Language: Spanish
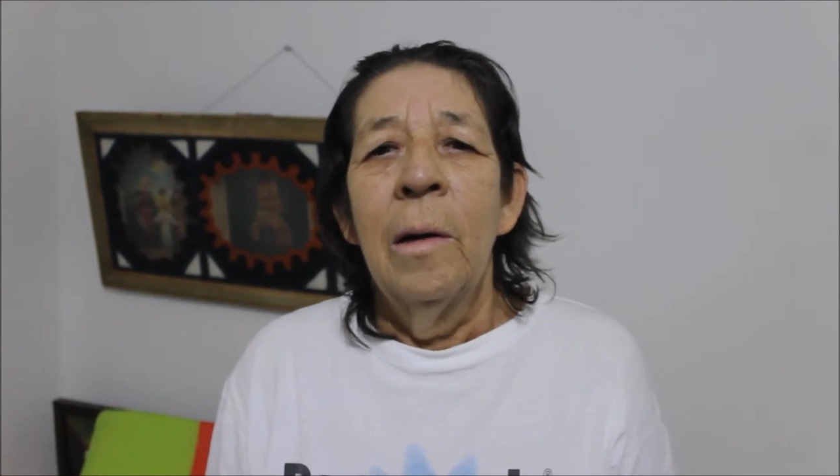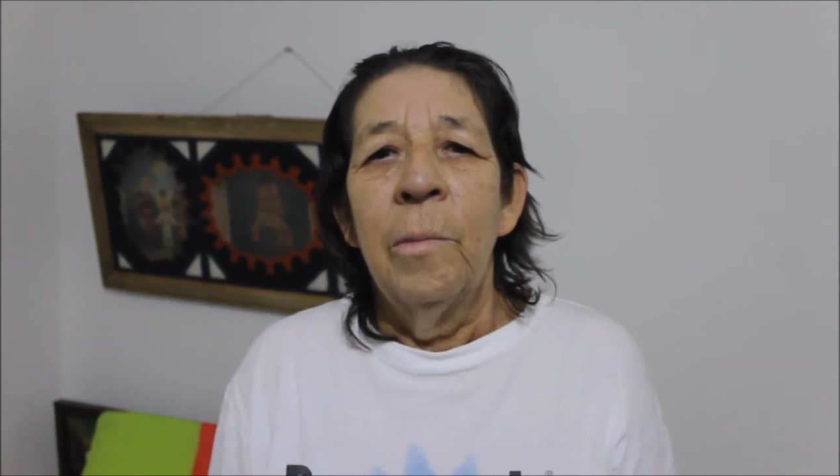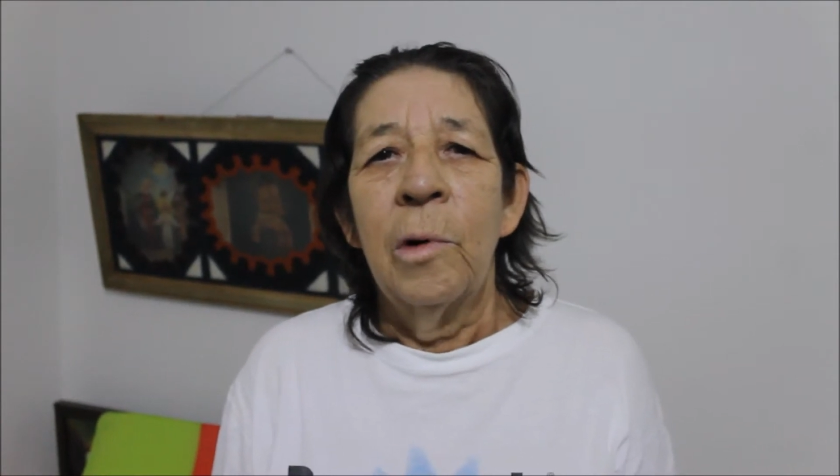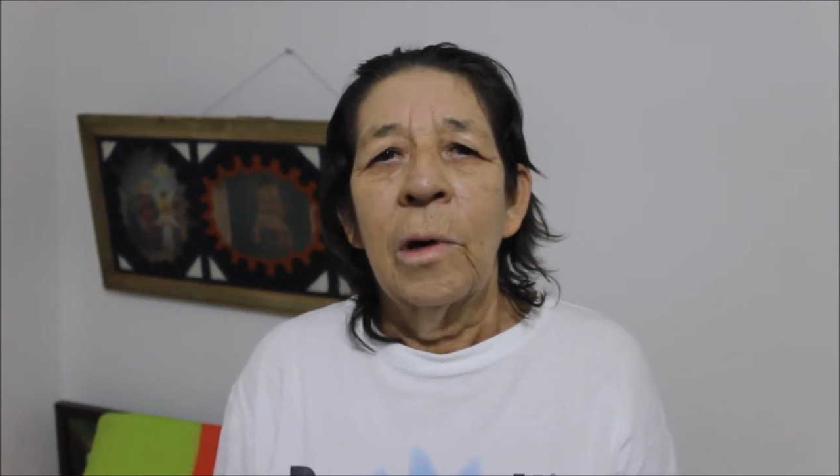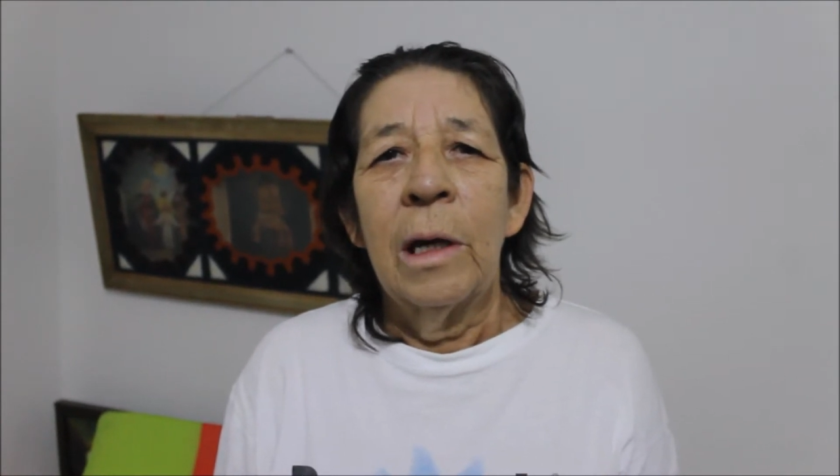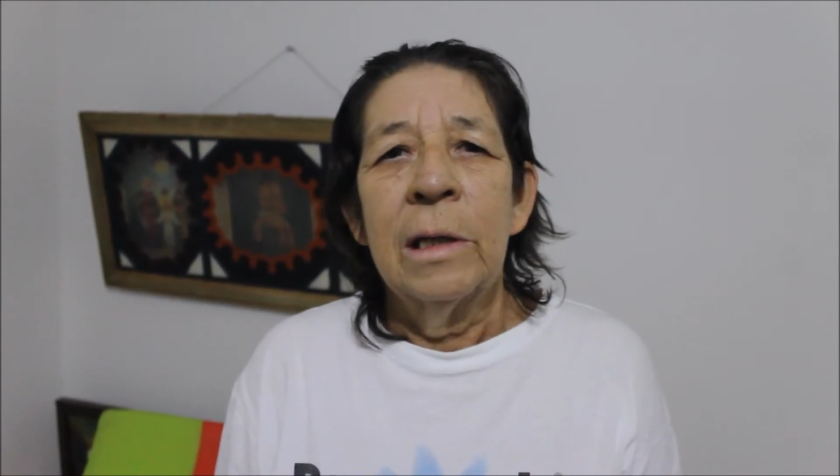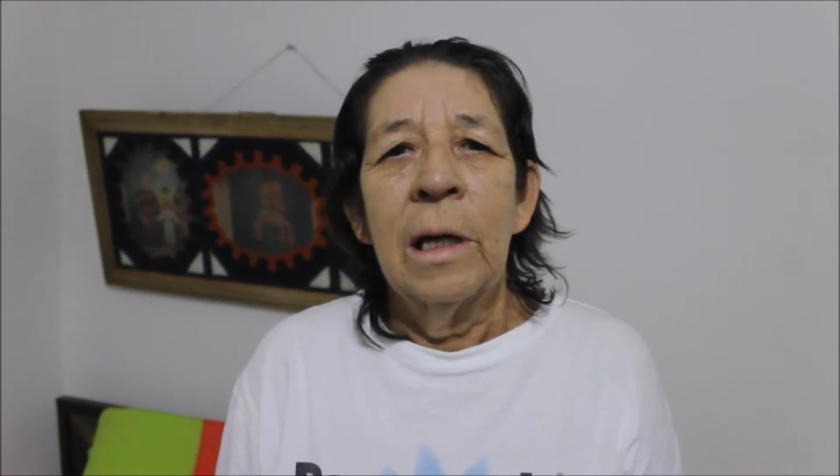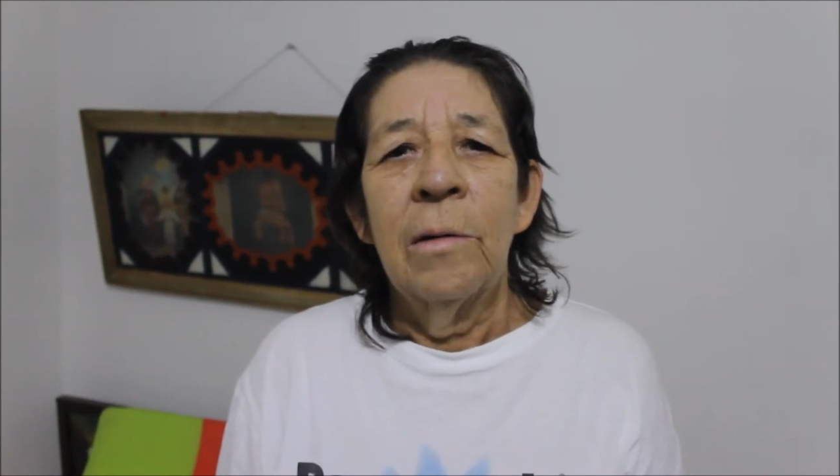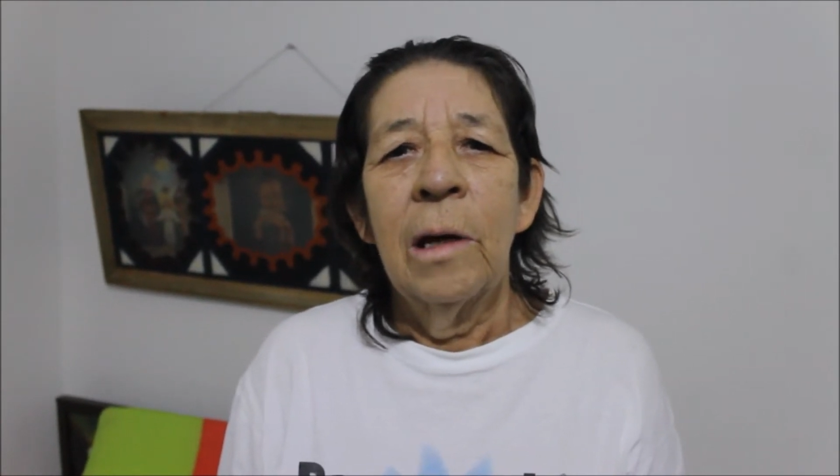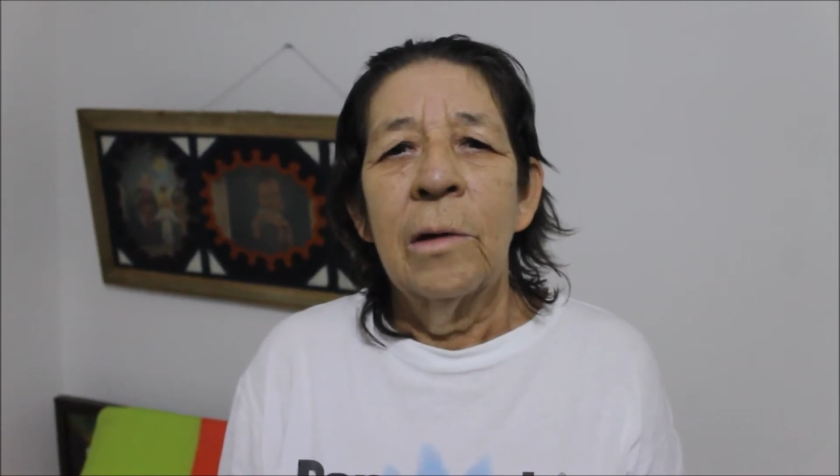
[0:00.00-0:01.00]
me
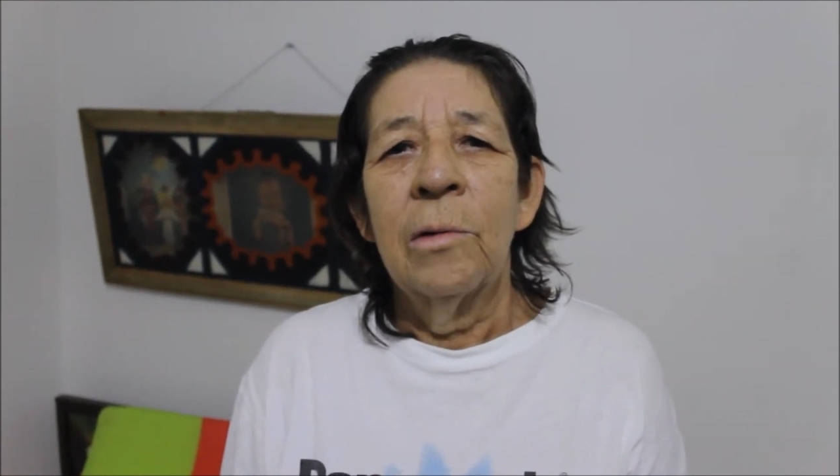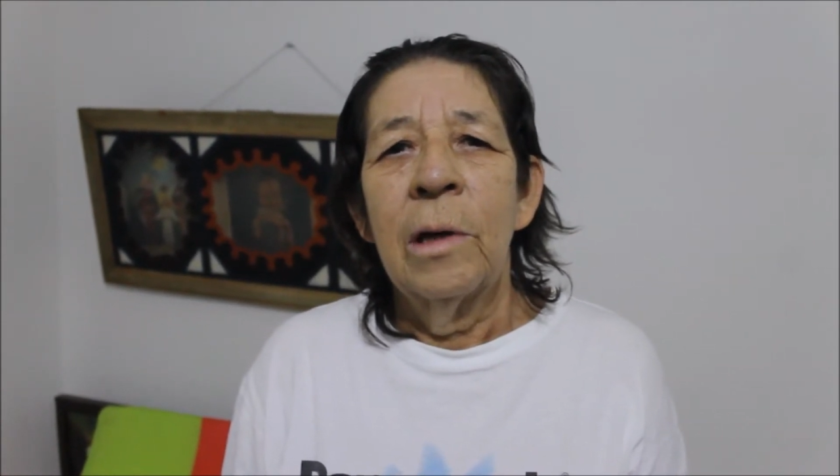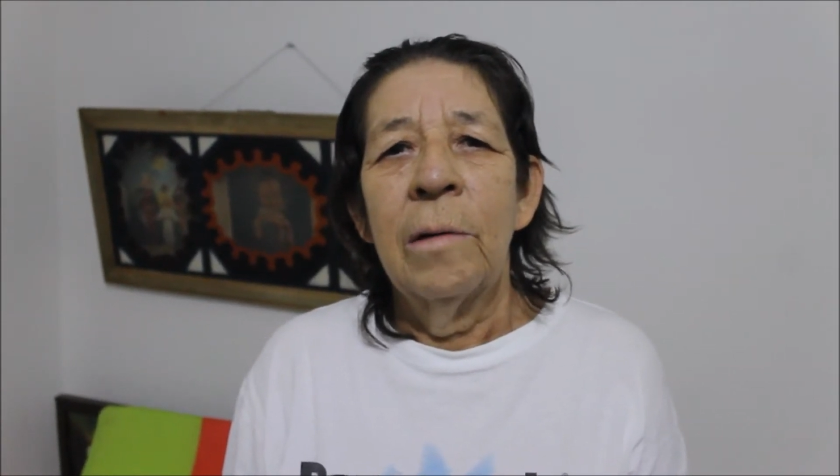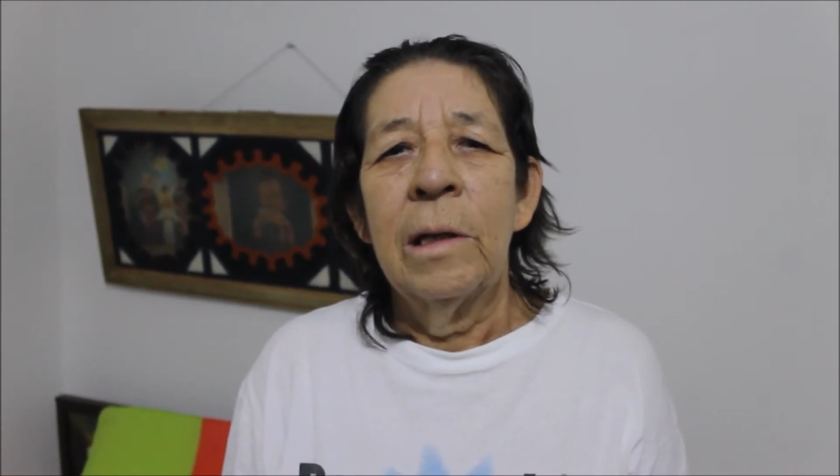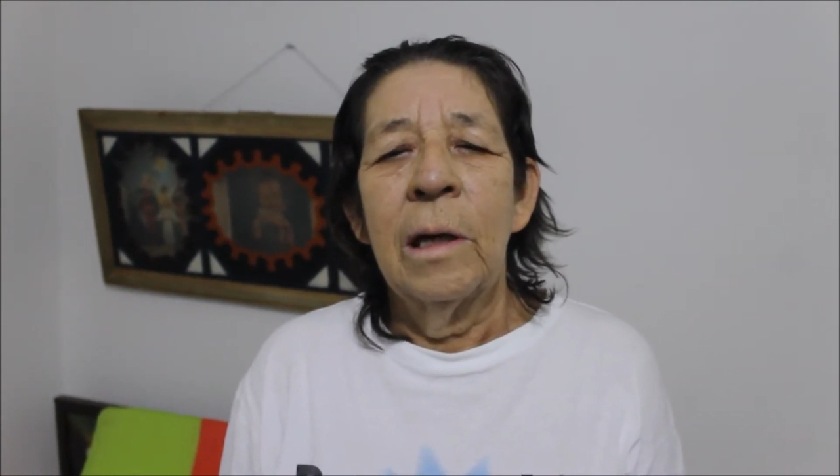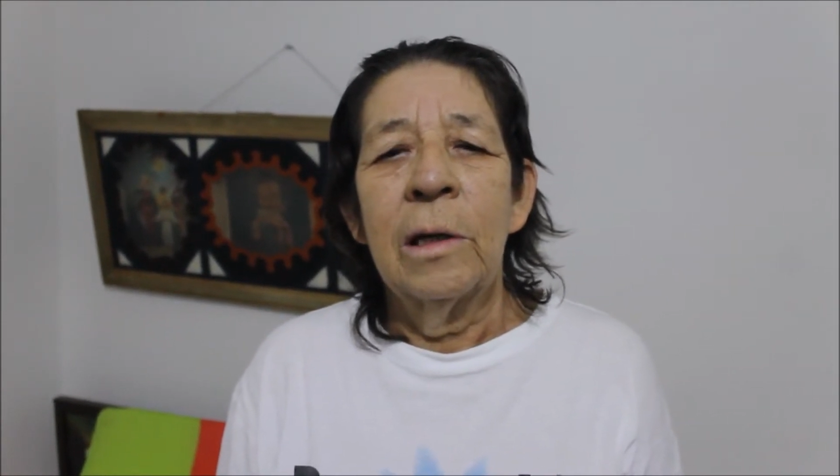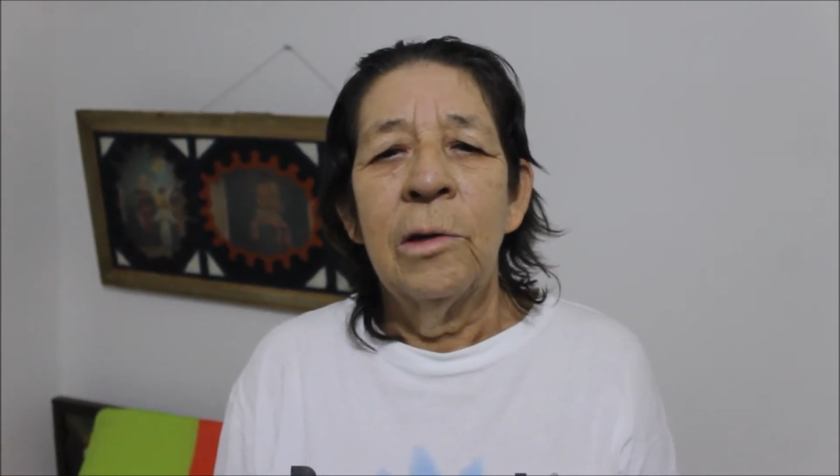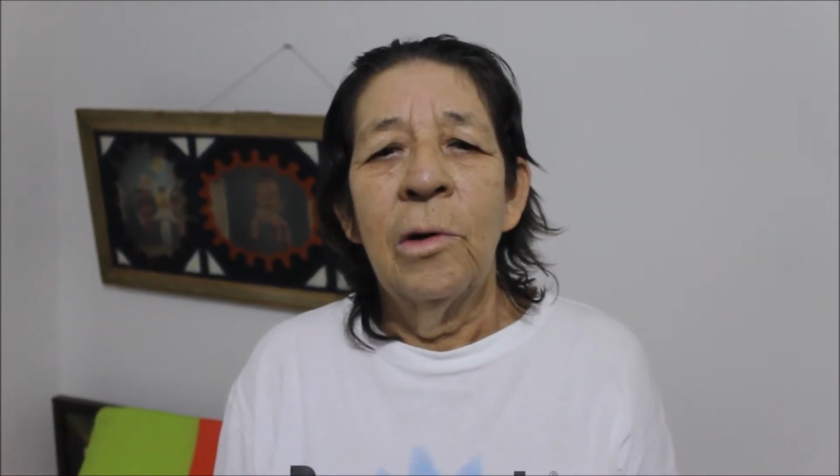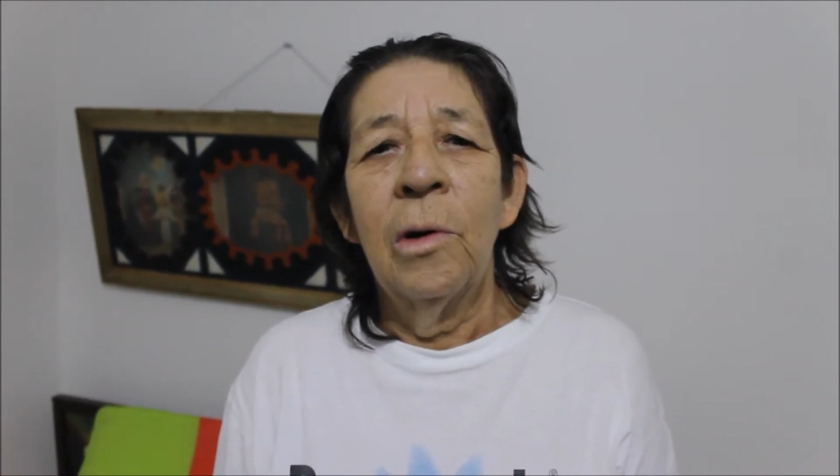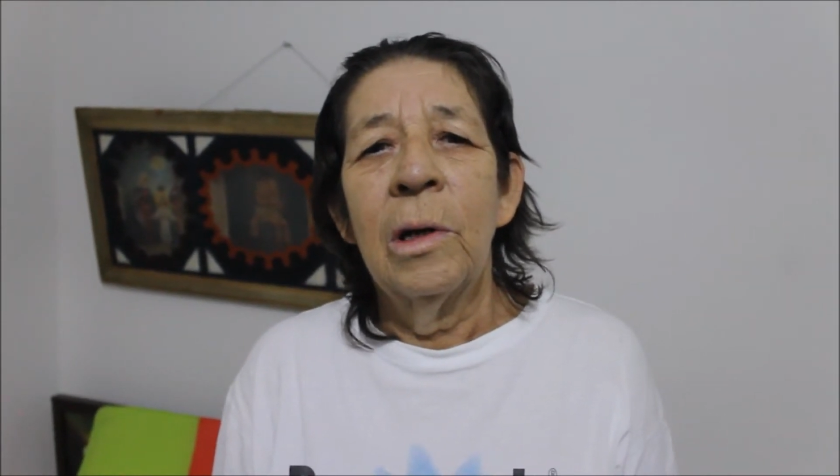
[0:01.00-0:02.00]
organizaron las dos
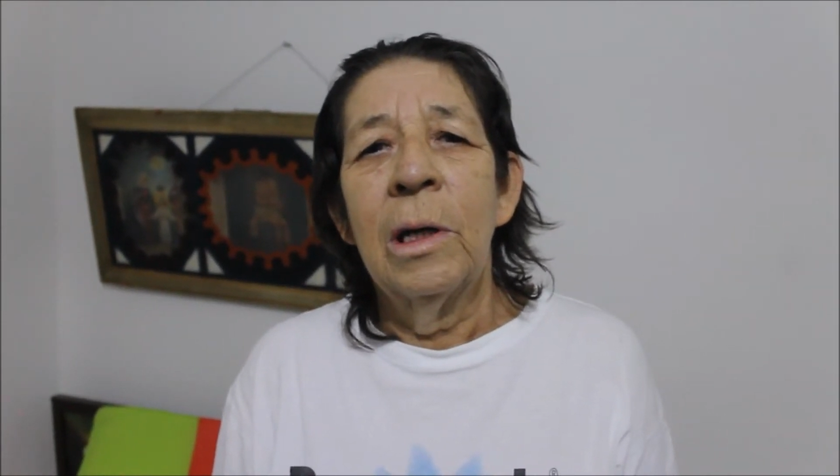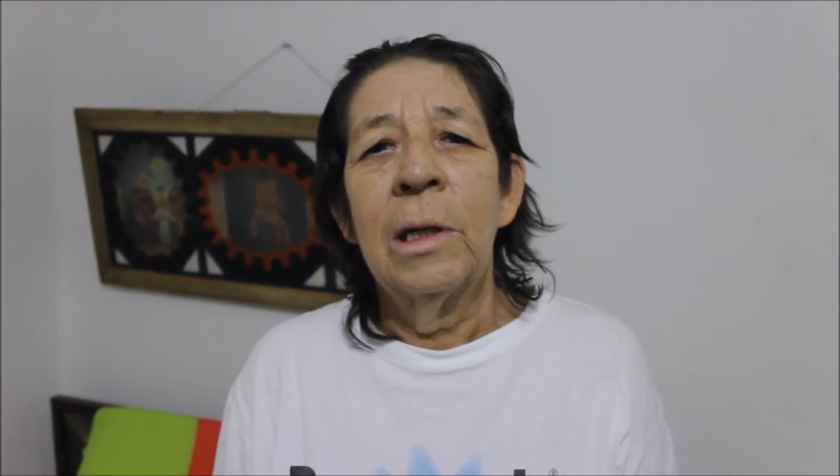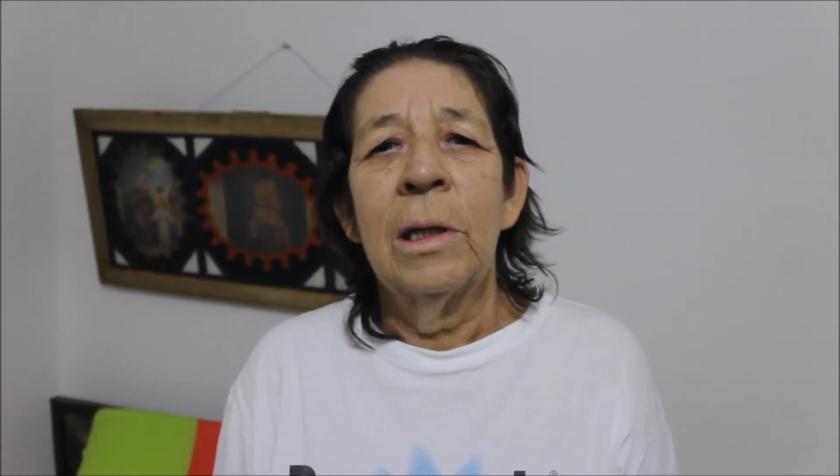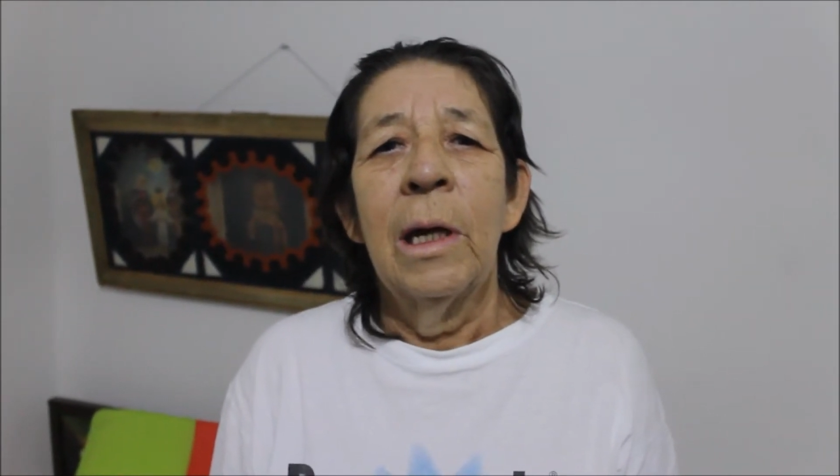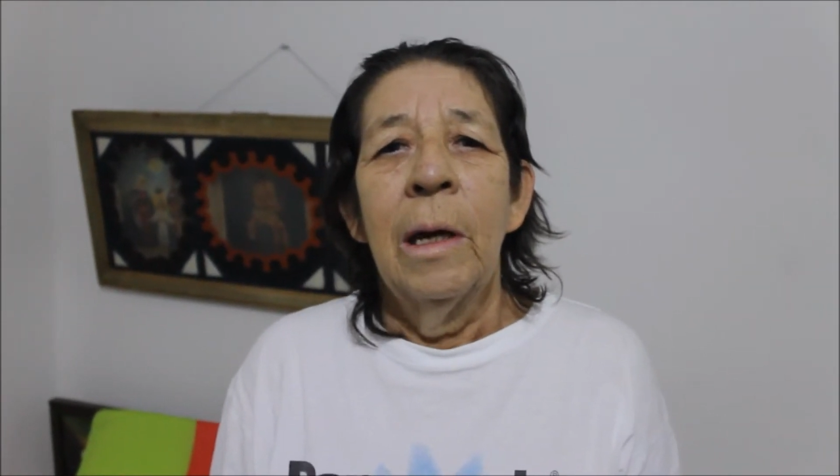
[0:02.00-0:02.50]
habitaciones,